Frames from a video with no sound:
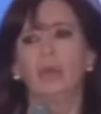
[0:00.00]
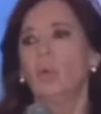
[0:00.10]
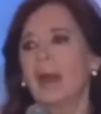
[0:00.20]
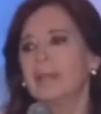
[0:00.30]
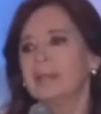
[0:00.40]

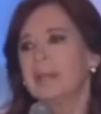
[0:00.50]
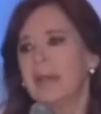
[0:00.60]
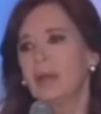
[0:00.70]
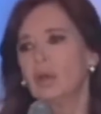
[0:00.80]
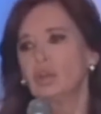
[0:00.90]
en lugar de
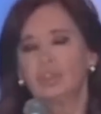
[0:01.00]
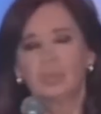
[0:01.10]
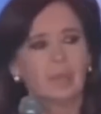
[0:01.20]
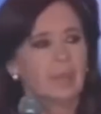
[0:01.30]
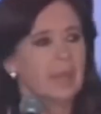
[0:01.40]

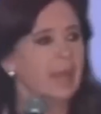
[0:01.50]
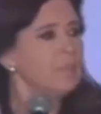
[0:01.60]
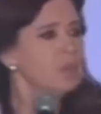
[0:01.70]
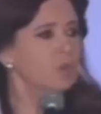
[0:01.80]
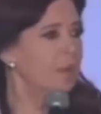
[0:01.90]
tenerlos
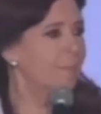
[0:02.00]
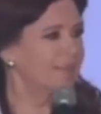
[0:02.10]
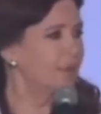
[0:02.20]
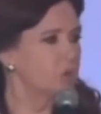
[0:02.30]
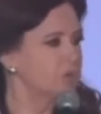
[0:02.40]
en medio de
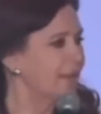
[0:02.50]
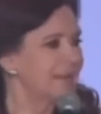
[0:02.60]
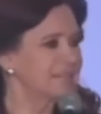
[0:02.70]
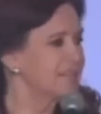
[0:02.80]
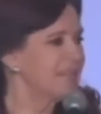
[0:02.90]
la
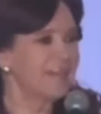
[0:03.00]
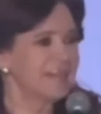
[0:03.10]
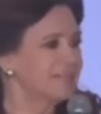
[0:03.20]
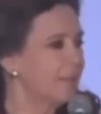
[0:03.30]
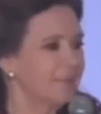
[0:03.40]
Patagonia,
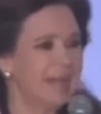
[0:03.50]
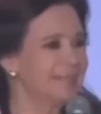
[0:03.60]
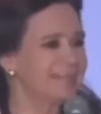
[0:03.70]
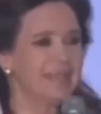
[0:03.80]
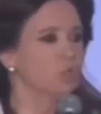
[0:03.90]
nadie
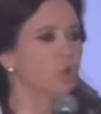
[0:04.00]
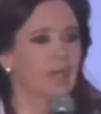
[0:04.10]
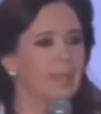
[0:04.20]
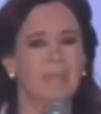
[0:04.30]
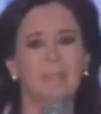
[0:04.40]
sabe
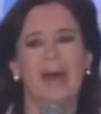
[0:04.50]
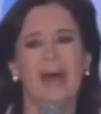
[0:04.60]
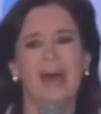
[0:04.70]
haciendo qué.